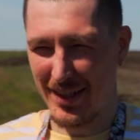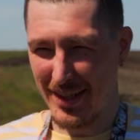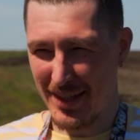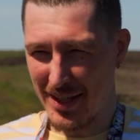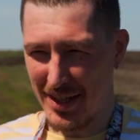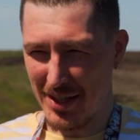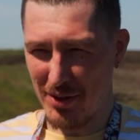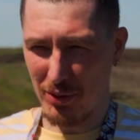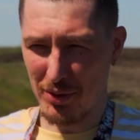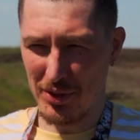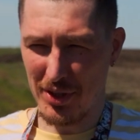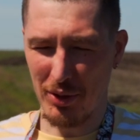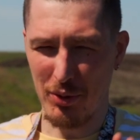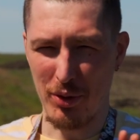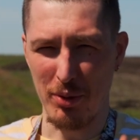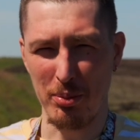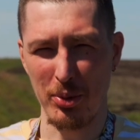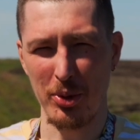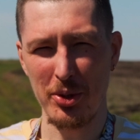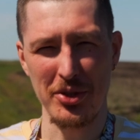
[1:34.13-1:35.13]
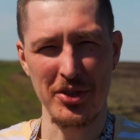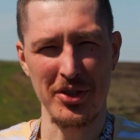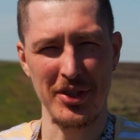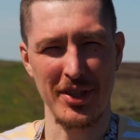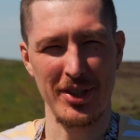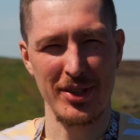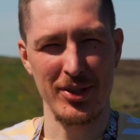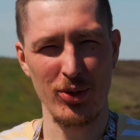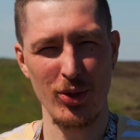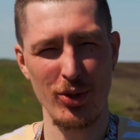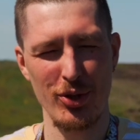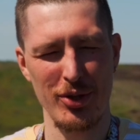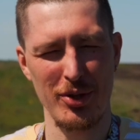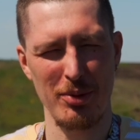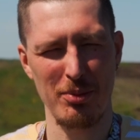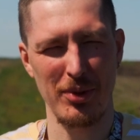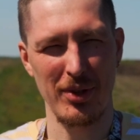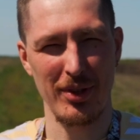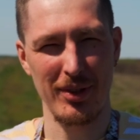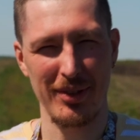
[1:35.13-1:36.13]
И он такой плотненький,
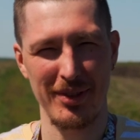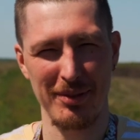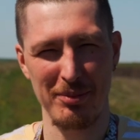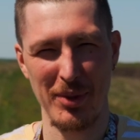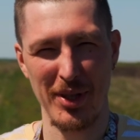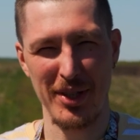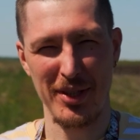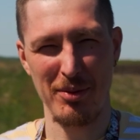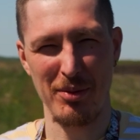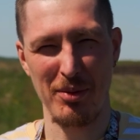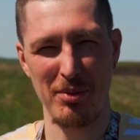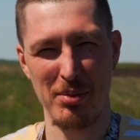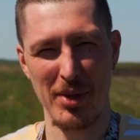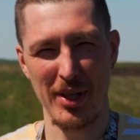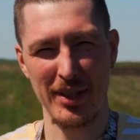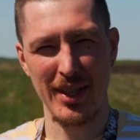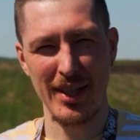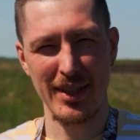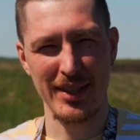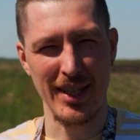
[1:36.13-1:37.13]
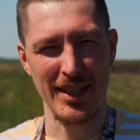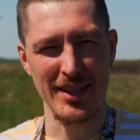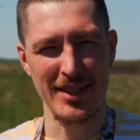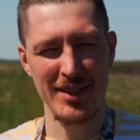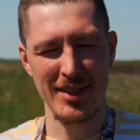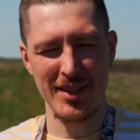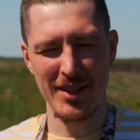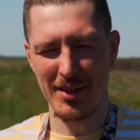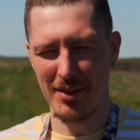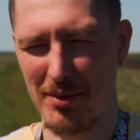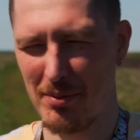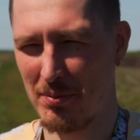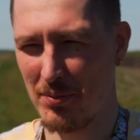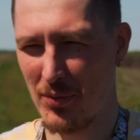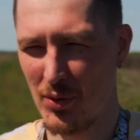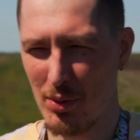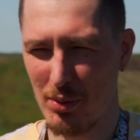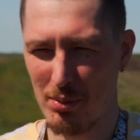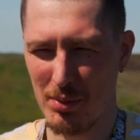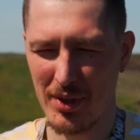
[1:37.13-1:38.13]
сочный был, поэтому протек найти
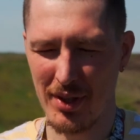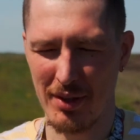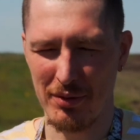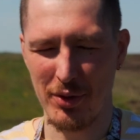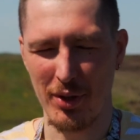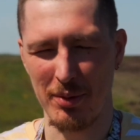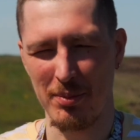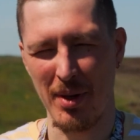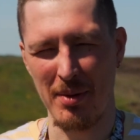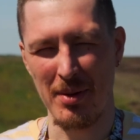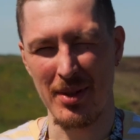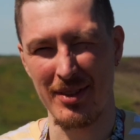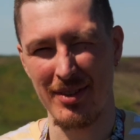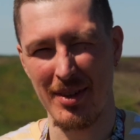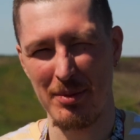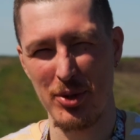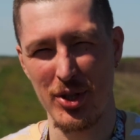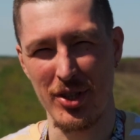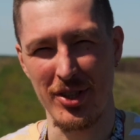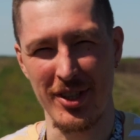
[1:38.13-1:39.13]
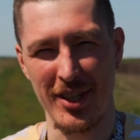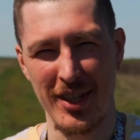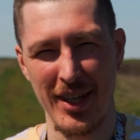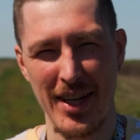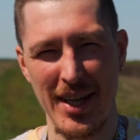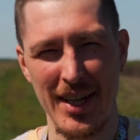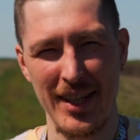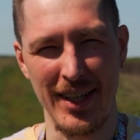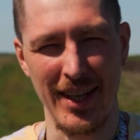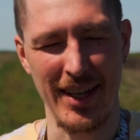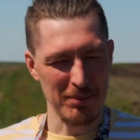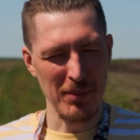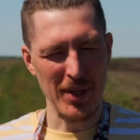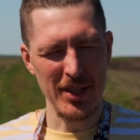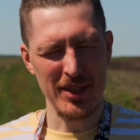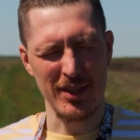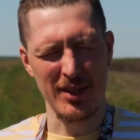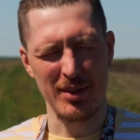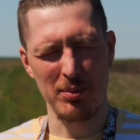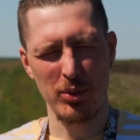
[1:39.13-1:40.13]
ну, было в тот момент вообще нереально.
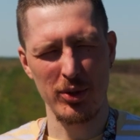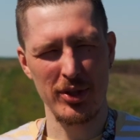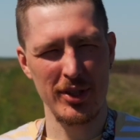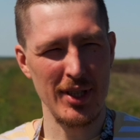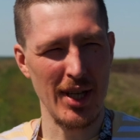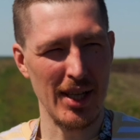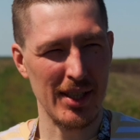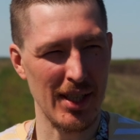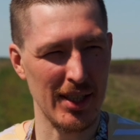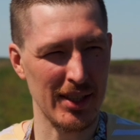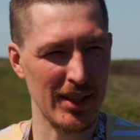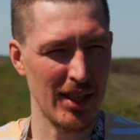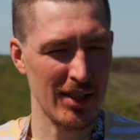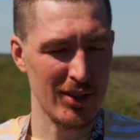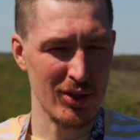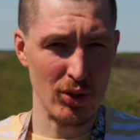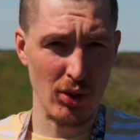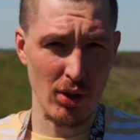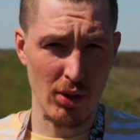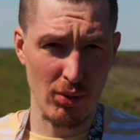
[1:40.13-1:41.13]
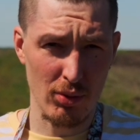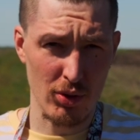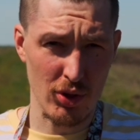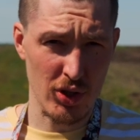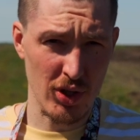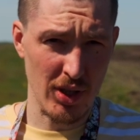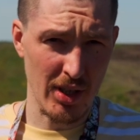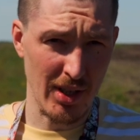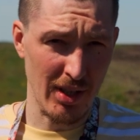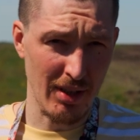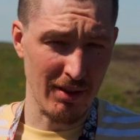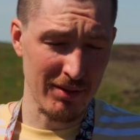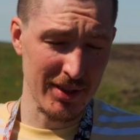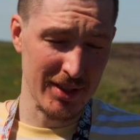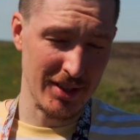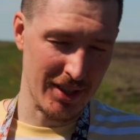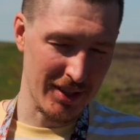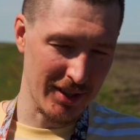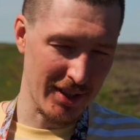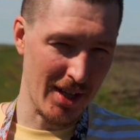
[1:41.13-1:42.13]
Месяц спустя, когда соя уже
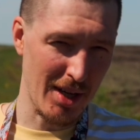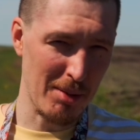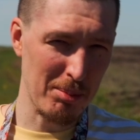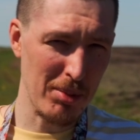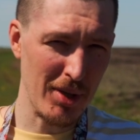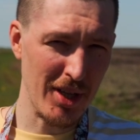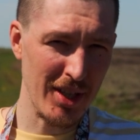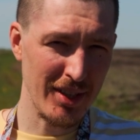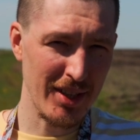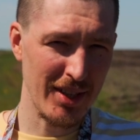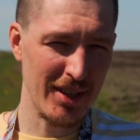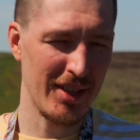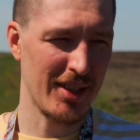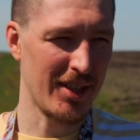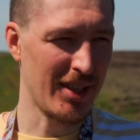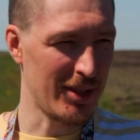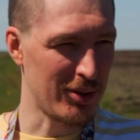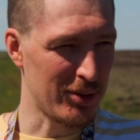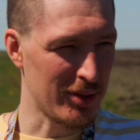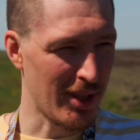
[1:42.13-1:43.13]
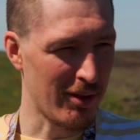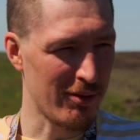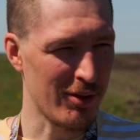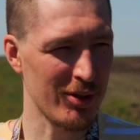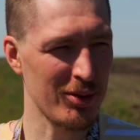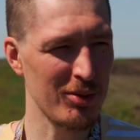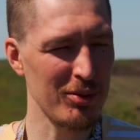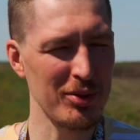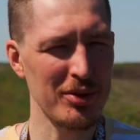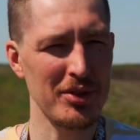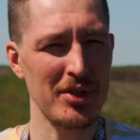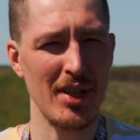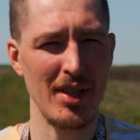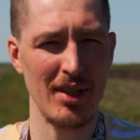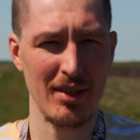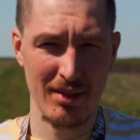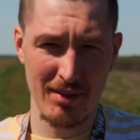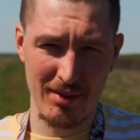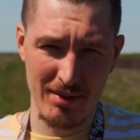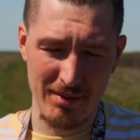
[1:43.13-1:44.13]
высохла и опала, я сюда вернулся,
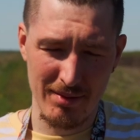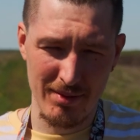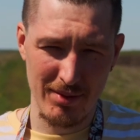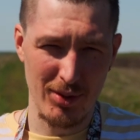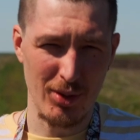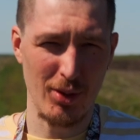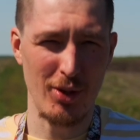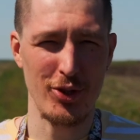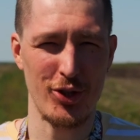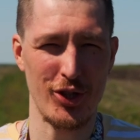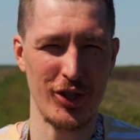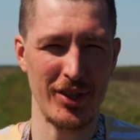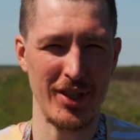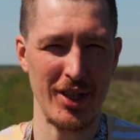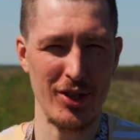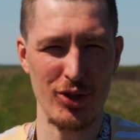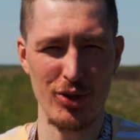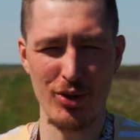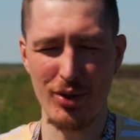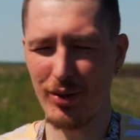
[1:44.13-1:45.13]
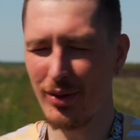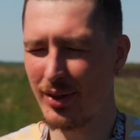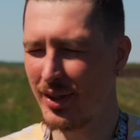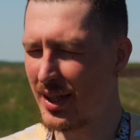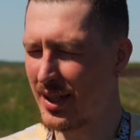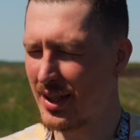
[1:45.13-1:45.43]
дрончик нашел.